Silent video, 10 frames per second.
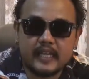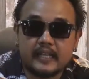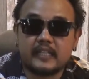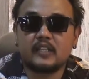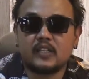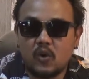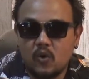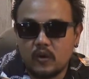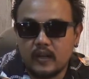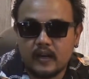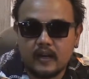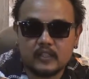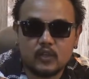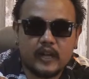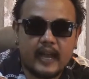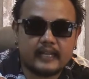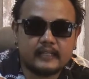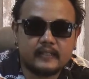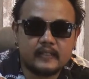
ตใจที่ยึดโยงแล้วก็ต้องการ